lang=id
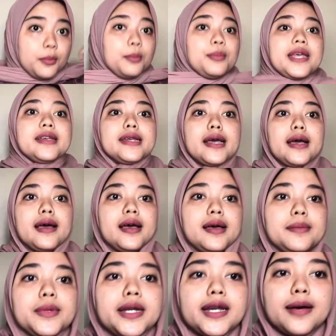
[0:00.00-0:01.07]

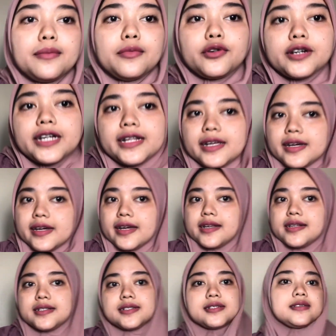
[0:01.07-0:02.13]
beda beda model ya
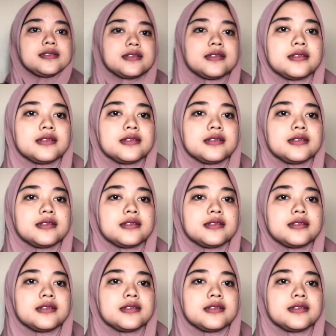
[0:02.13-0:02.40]
guys